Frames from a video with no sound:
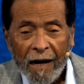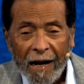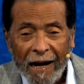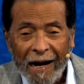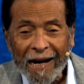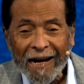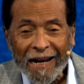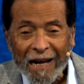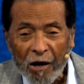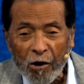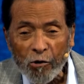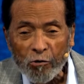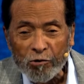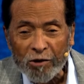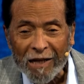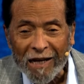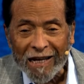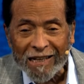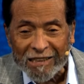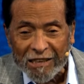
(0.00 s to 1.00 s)
El león
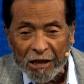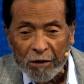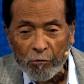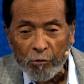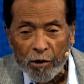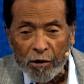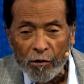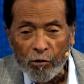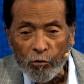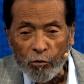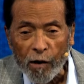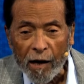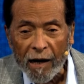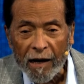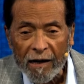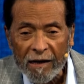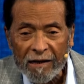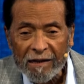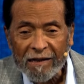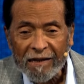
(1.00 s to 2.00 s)
de la tribu de
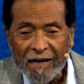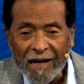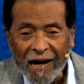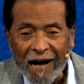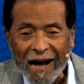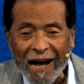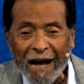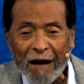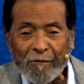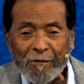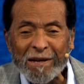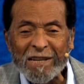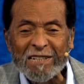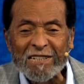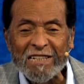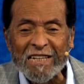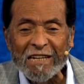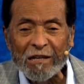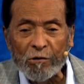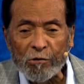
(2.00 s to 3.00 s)
Judá ha
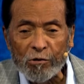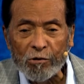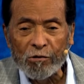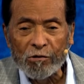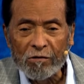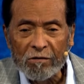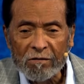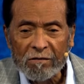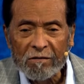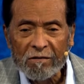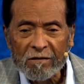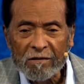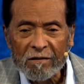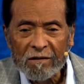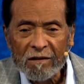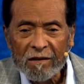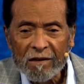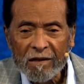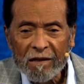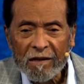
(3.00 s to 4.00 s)
vencido.
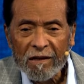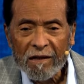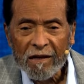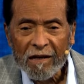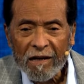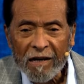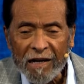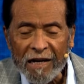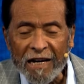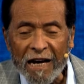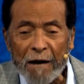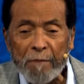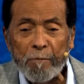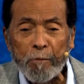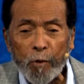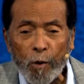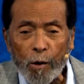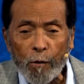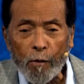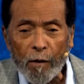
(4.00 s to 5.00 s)
Y hay
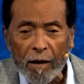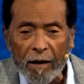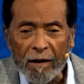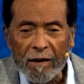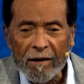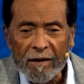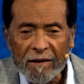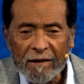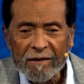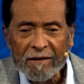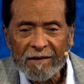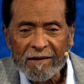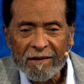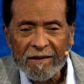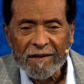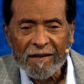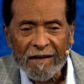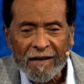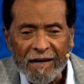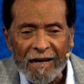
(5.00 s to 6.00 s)
prueba.
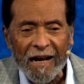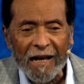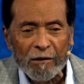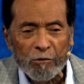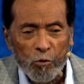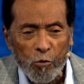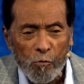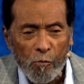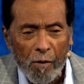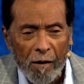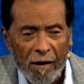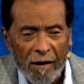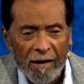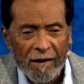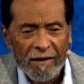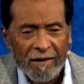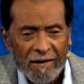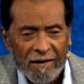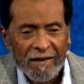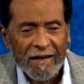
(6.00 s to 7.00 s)
La tumba
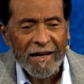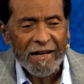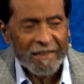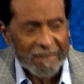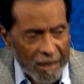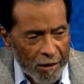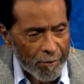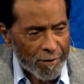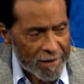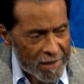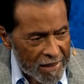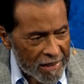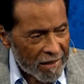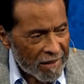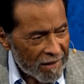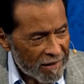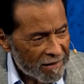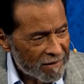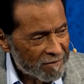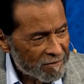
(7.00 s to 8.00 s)
está
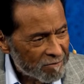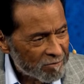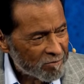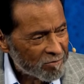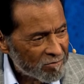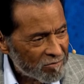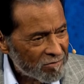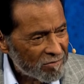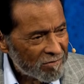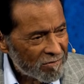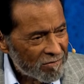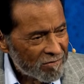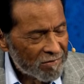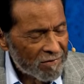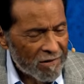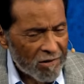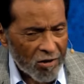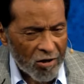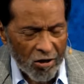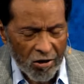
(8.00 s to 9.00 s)
vacía.
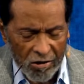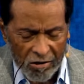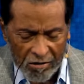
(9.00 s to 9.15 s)
Oh.